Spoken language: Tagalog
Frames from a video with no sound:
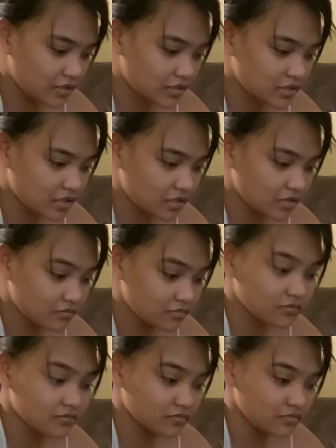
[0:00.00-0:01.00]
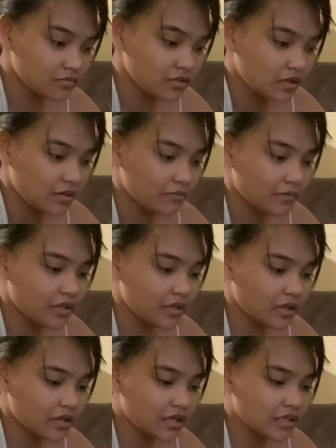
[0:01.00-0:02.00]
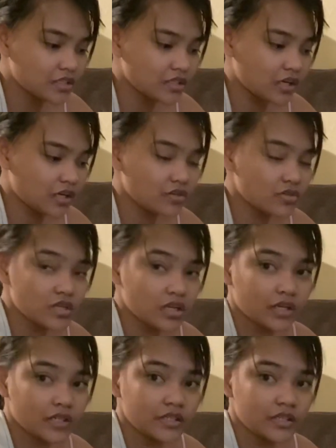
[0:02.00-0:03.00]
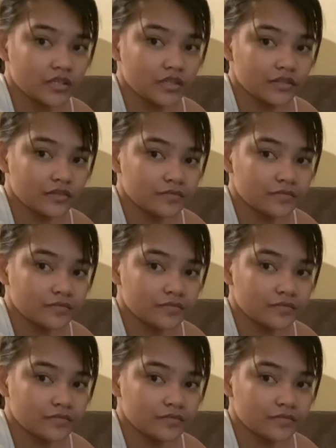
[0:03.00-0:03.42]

siya. Mm -mm. May nilagay siyang ano sa kanyang